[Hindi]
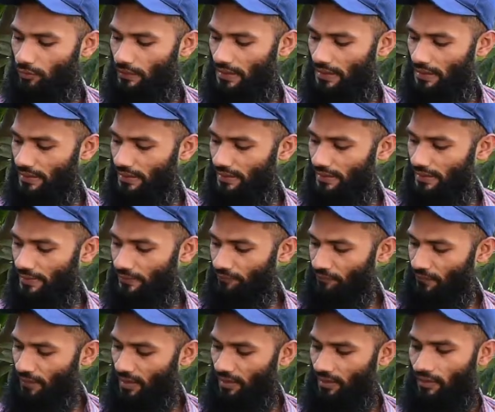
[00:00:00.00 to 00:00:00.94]
को मिल रही है
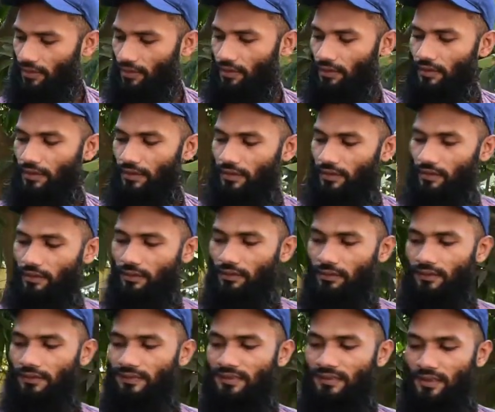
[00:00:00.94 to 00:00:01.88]
कि लाइक
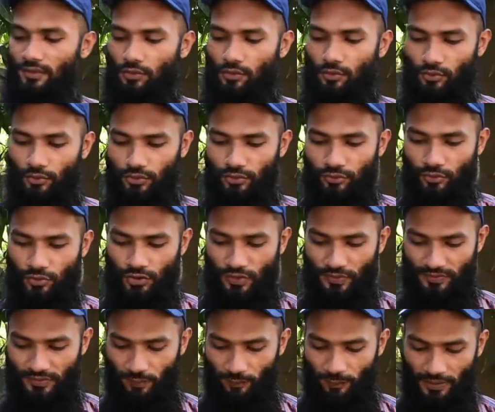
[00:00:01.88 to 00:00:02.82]
इसकी कुछ
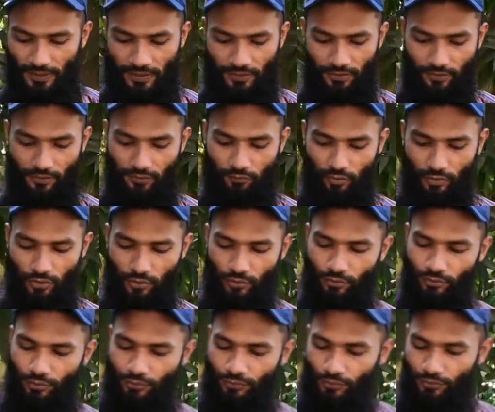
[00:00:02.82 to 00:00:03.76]
अर्सा पहले जो है वो न्यू
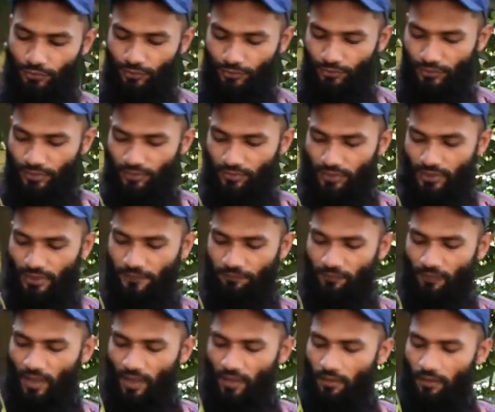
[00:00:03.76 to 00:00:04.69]
ग्रोथ हुई हुई होगी
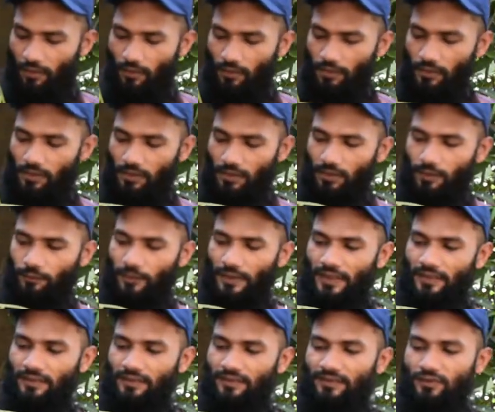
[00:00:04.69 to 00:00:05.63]
और
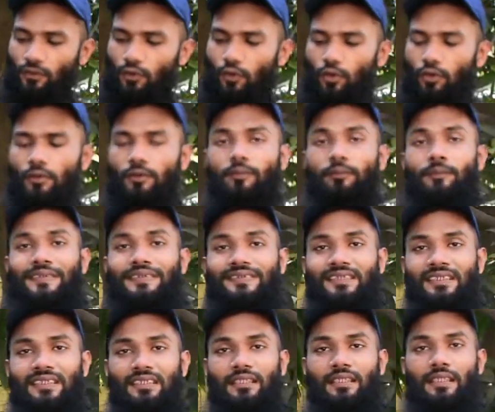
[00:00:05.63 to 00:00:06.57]
फिर इसको
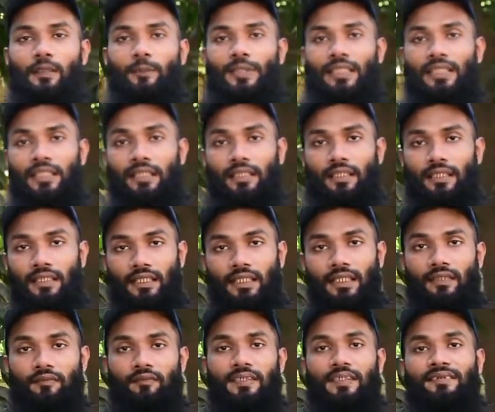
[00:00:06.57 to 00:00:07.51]
मज़ीद गर्मी
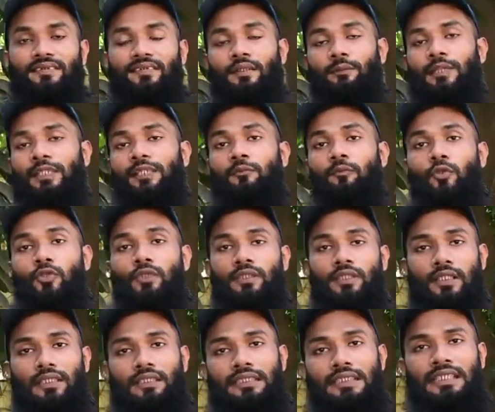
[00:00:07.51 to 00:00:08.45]
लगने की वजह से भाई
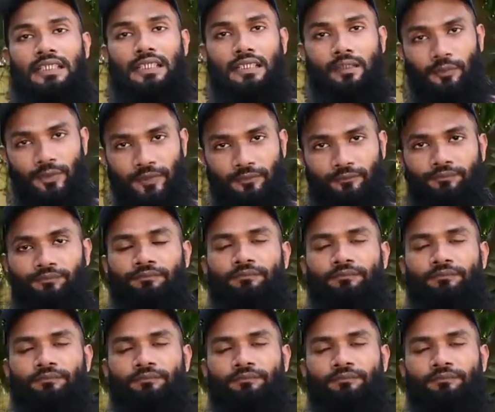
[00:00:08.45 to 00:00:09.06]
मुल्तान की गर्मी